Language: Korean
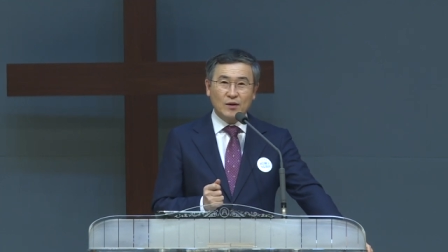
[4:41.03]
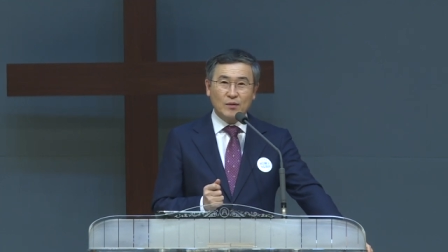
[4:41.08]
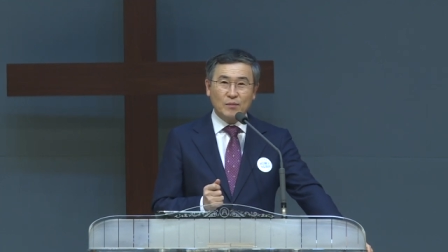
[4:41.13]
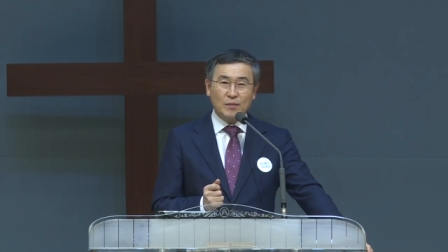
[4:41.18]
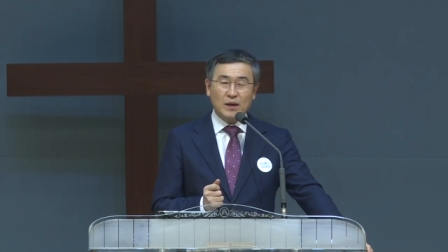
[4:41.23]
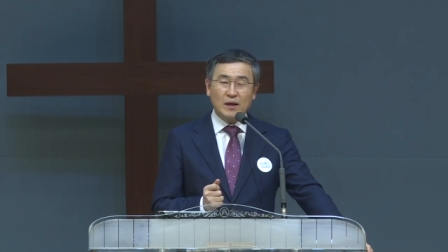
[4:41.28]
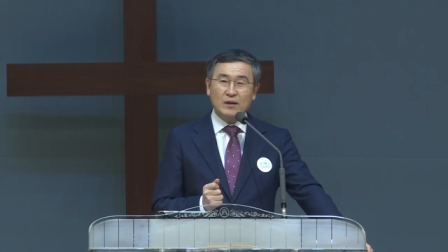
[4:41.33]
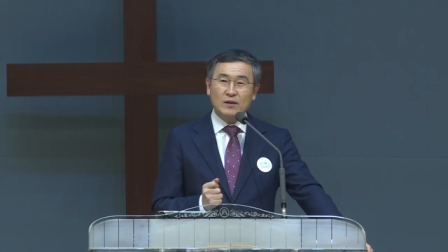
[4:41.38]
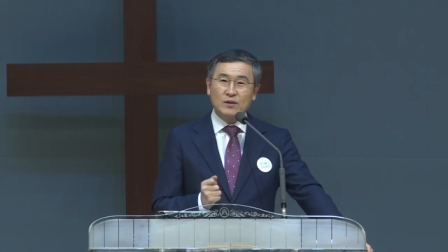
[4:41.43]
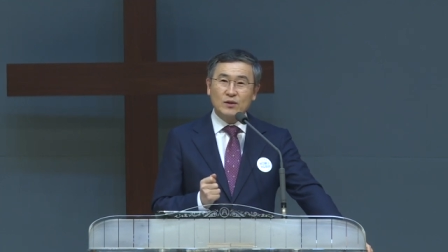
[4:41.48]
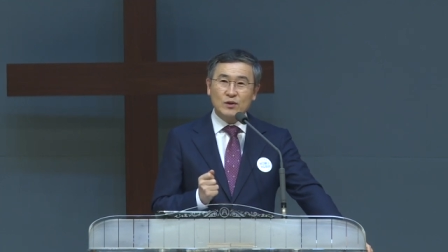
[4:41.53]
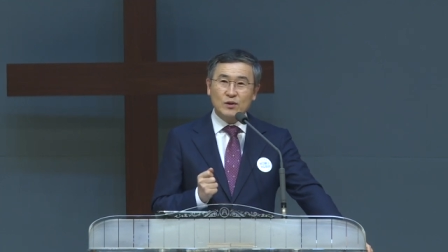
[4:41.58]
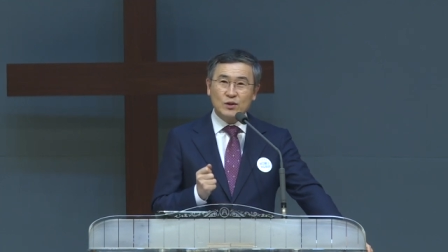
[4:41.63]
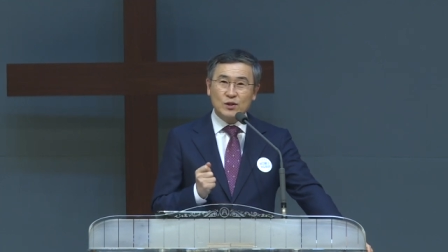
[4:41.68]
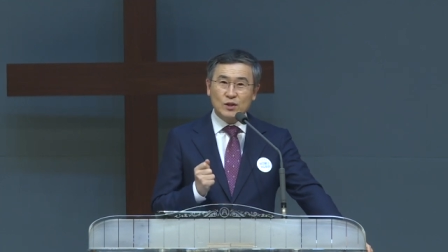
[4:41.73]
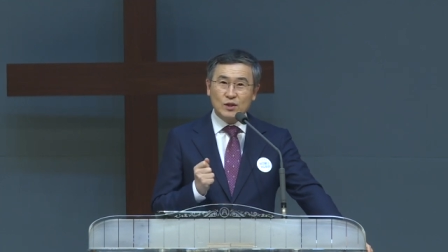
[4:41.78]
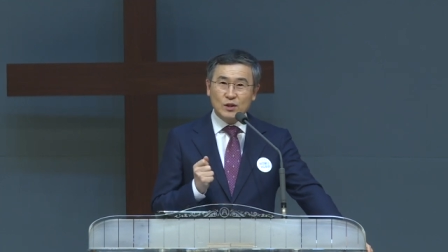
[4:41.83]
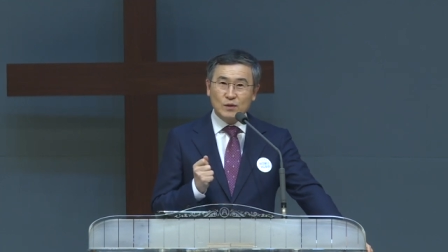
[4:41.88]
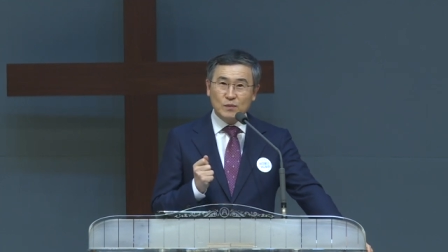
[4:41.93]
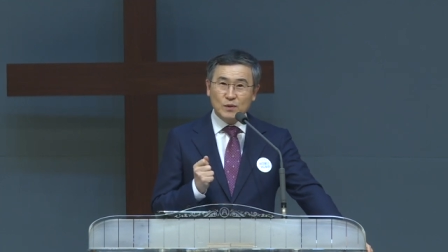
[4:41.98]
반드시
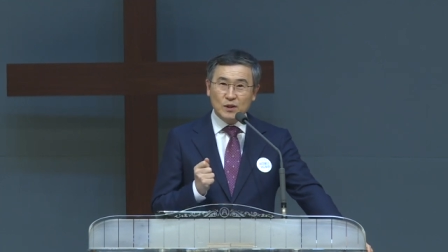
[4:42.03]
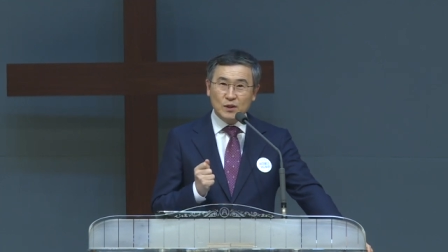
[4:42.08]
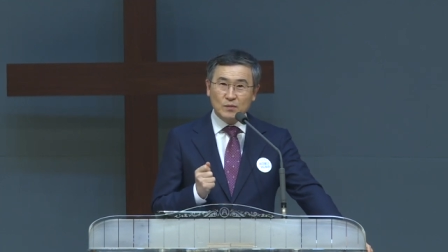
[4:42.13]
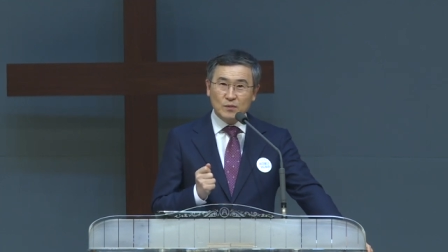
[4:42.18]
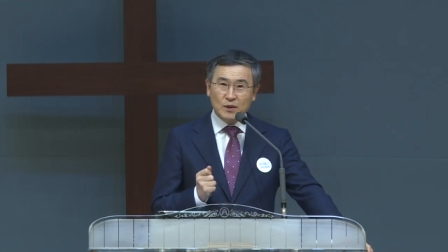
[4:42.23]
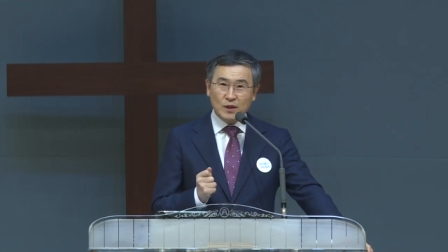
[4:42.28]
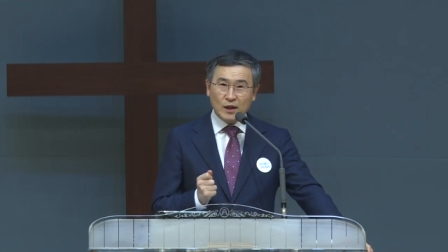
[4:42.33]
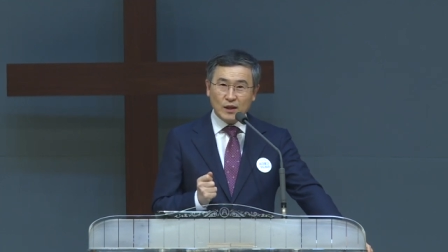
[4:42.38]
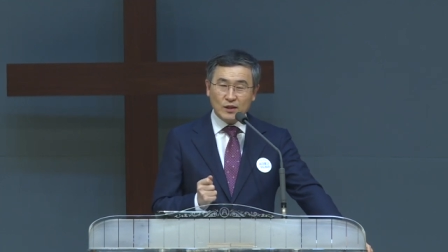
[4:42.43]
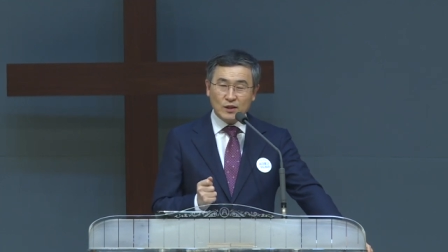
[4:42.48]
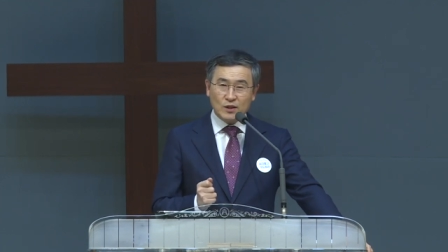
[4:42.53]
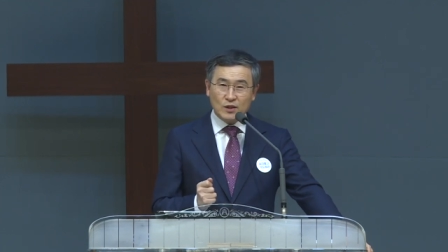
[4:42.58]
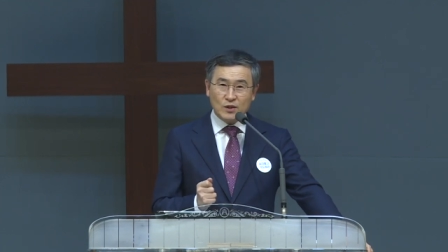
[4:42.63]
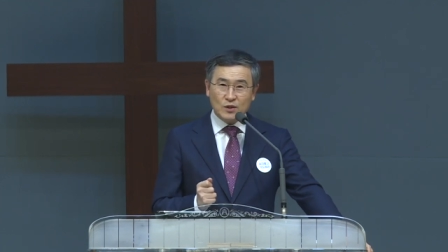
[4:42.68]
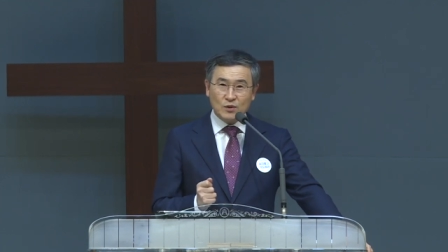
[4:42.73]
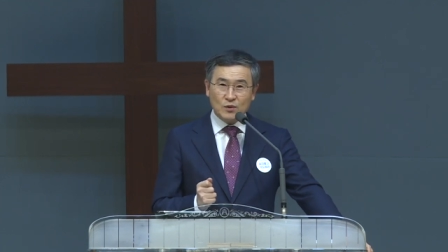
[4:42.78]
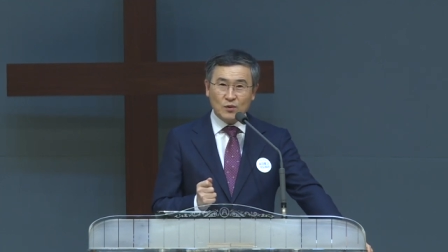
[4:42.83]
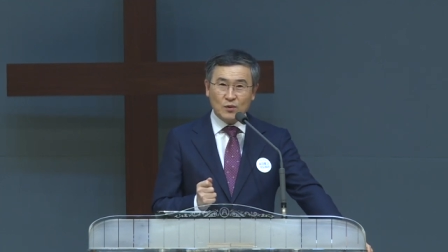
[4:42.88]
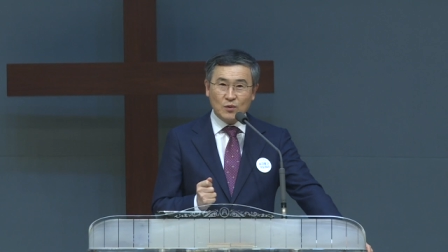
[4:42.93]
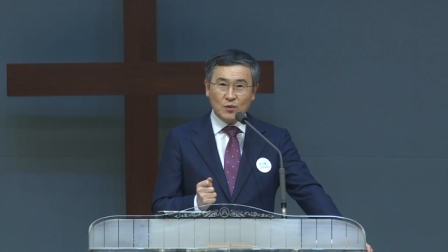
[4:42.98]
이 믿음을
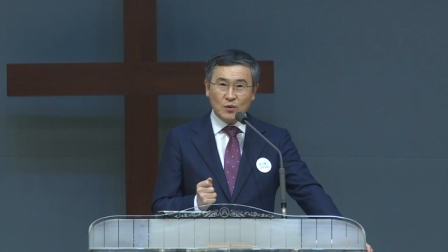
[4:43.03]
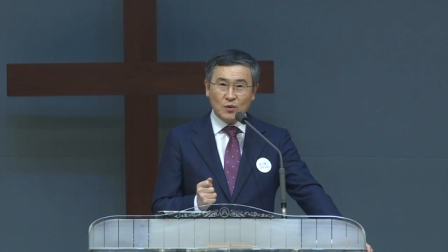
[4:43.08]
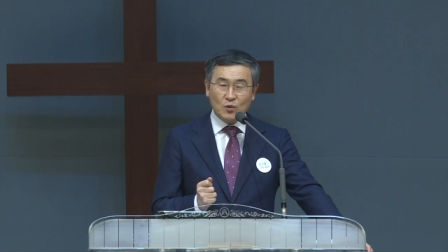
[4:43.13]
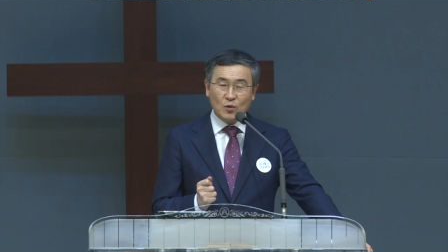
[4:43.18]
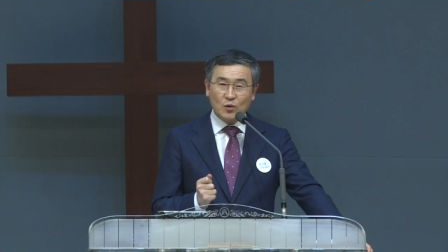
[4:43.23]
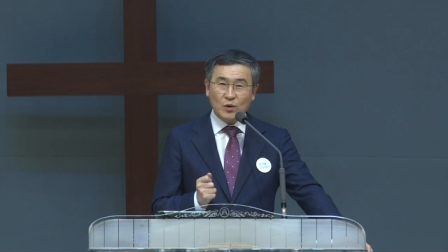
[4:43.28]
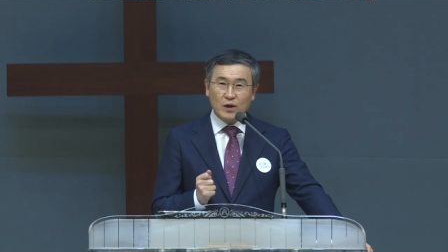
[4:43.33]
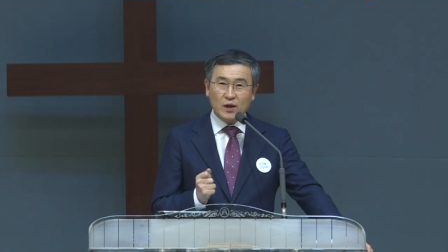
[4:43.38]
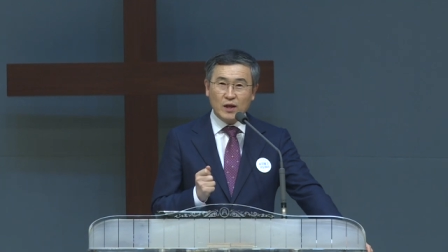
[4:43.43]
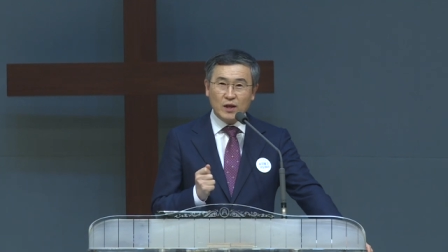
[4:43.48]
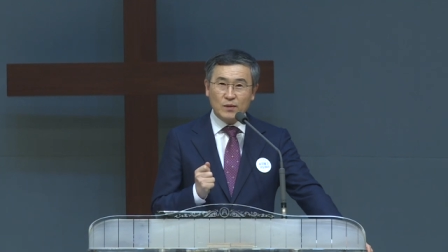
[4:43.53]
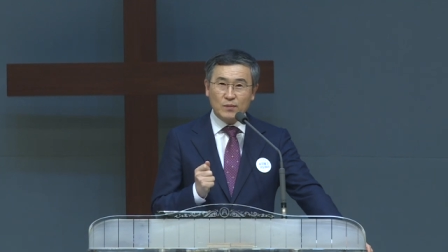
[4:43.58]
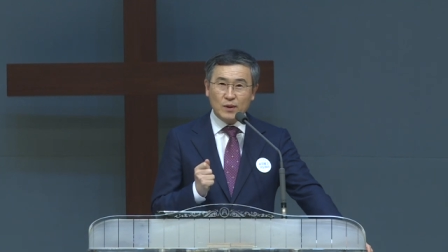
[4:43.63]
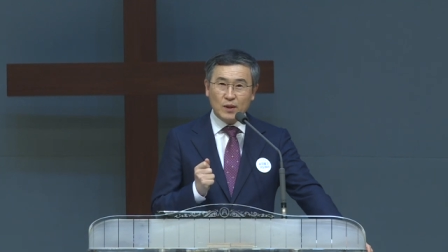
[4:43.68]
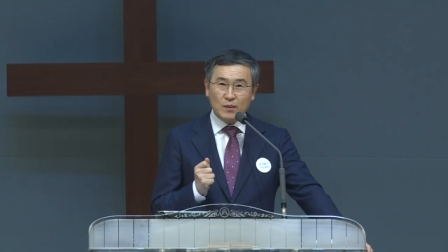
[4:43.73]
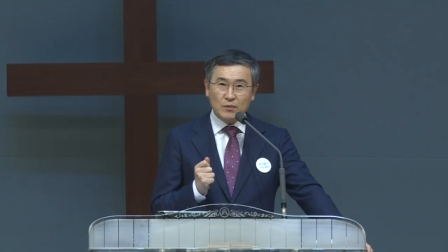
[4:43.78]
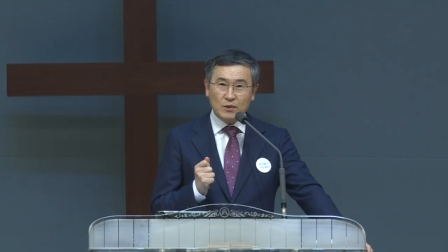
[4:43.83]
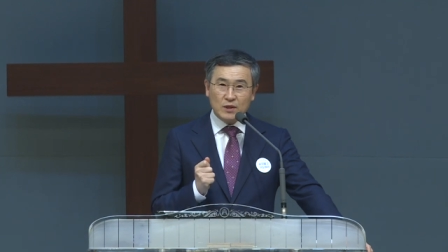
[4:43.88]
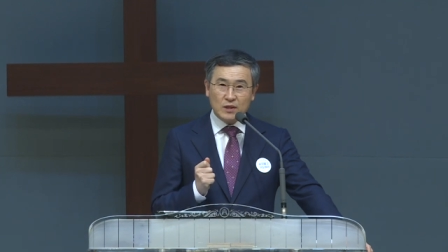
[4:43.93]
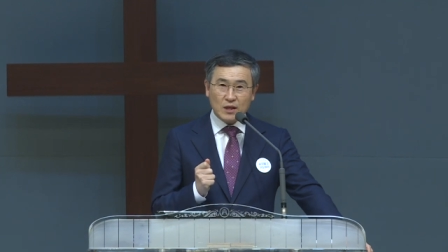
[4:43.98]
가지시고 고난의 이
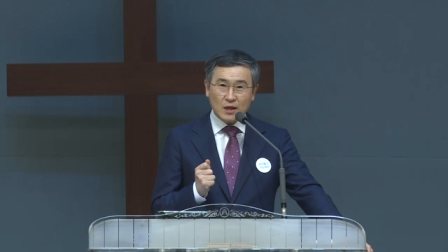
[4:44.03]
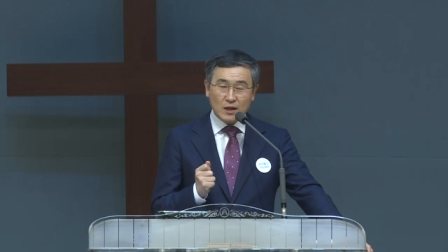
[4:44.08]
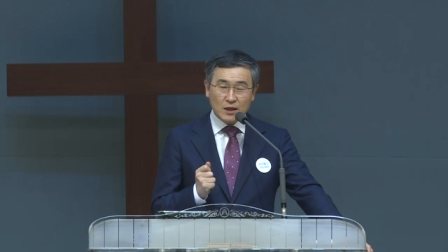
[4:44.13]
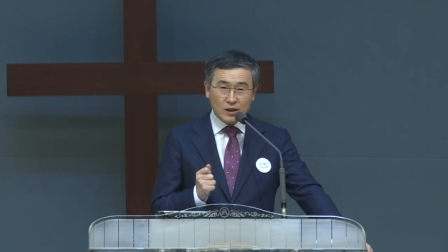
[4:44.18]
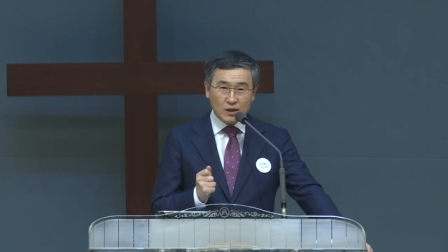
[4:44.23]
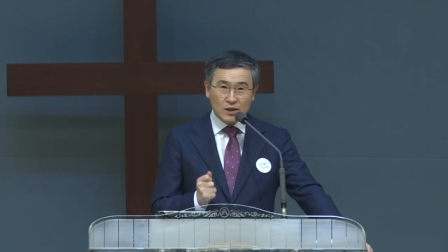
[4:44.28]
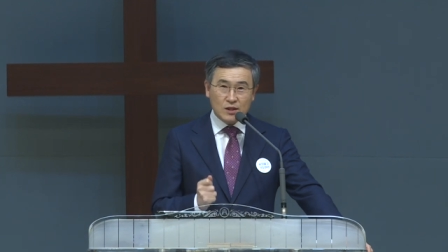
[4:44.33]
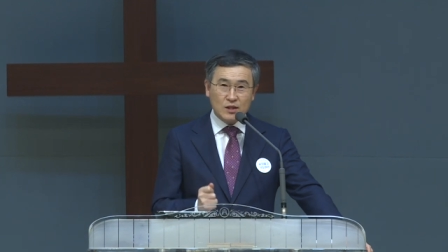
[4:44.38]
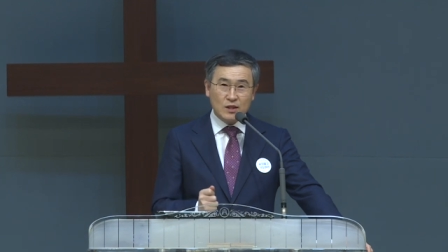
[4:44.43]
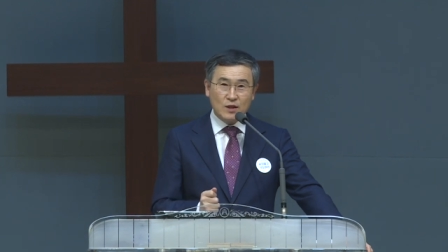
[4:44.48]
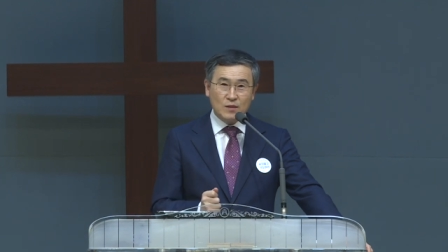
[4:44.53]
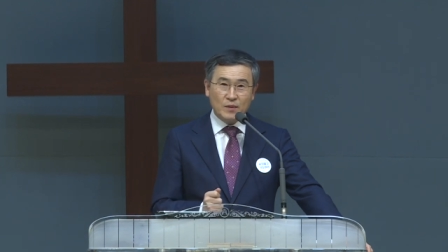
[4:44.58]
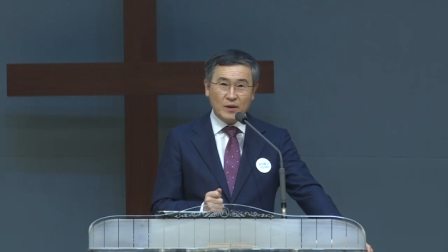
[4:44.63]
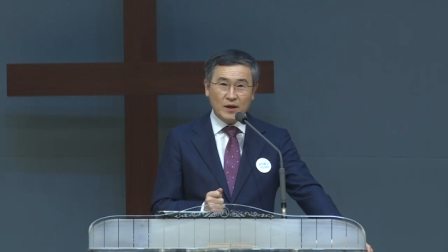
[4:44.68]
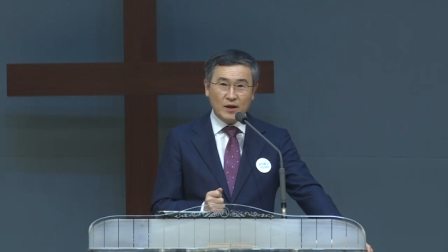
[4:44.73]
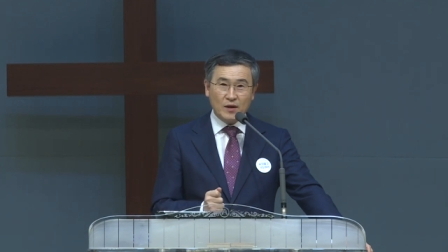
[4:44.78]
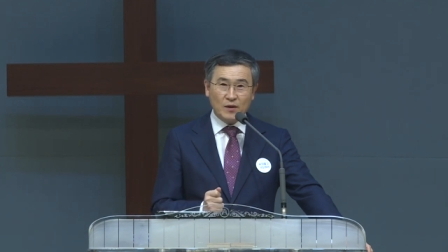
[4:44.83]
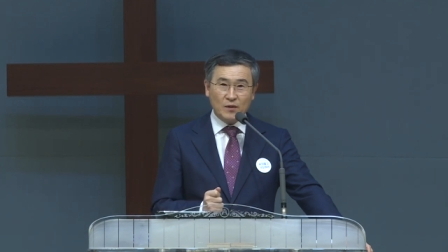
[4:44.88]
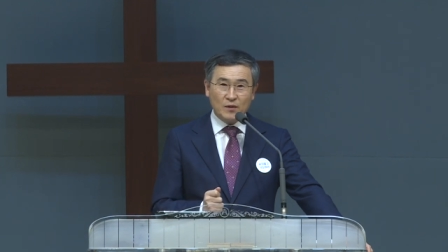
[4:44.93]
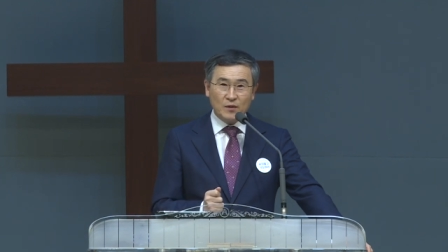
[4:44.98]
밤을 잘 이기시길
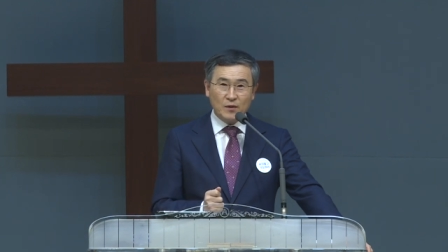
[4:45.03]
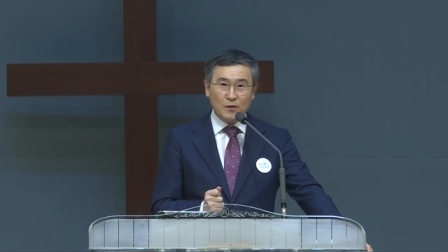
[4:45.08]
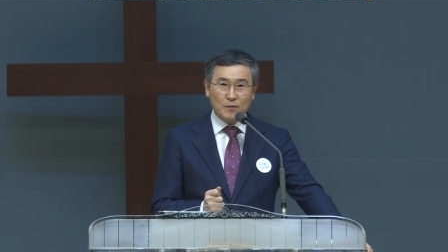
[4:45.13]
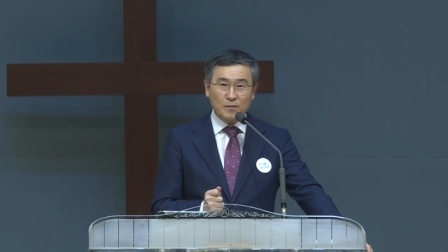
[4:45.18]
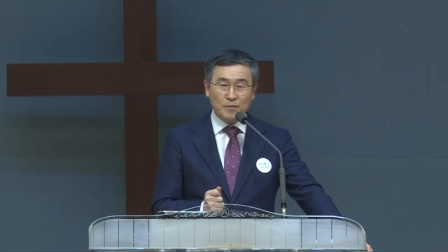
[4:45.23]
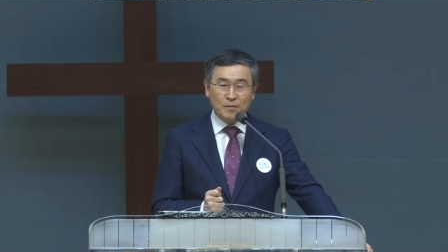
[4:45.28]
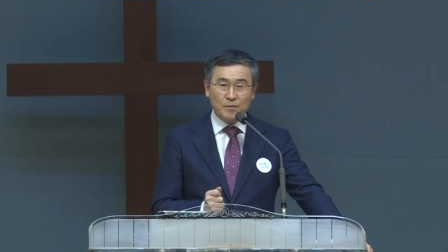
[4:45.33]
바라고요.